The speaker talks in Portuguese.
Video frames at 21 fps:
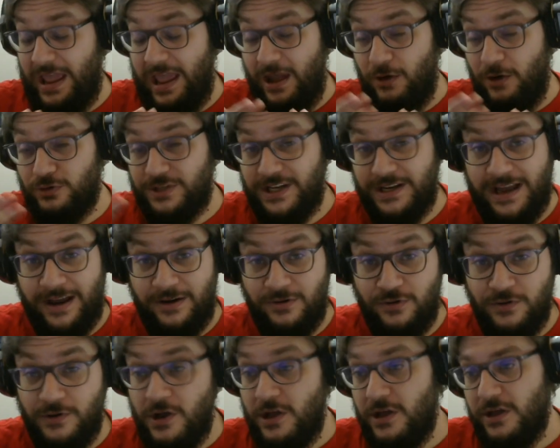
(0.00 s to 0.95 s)
É um
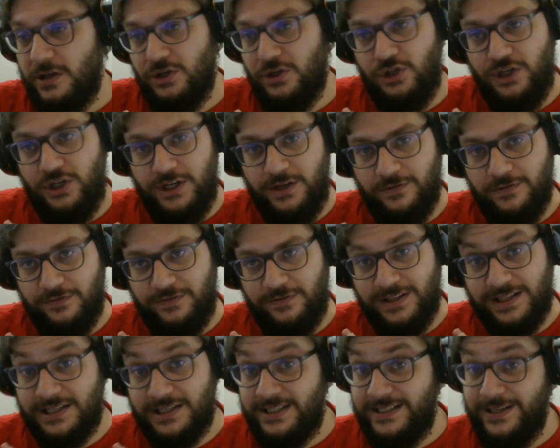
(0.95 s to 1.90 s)
cenário de
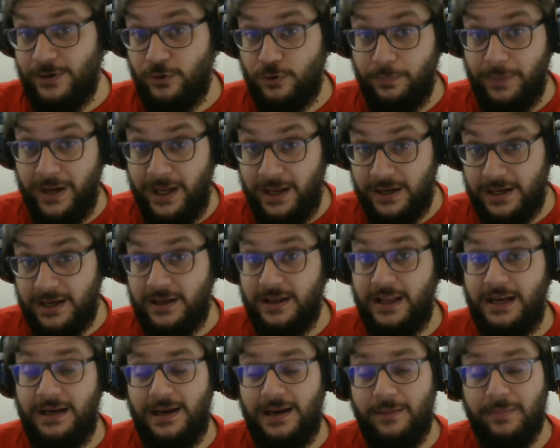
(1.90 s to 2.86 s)
fantasia urbana,
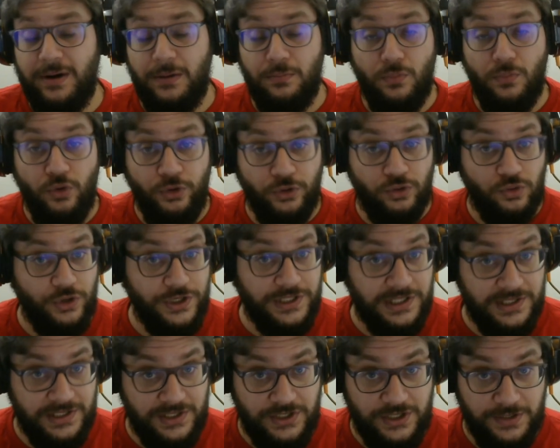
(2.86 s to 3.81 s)
ele lembra muito
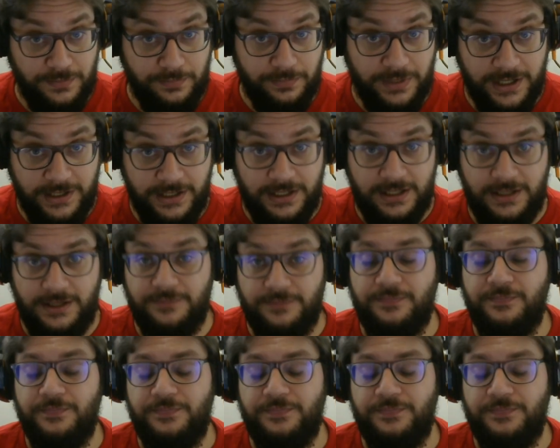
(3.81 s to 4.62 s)
coisas de steampunk.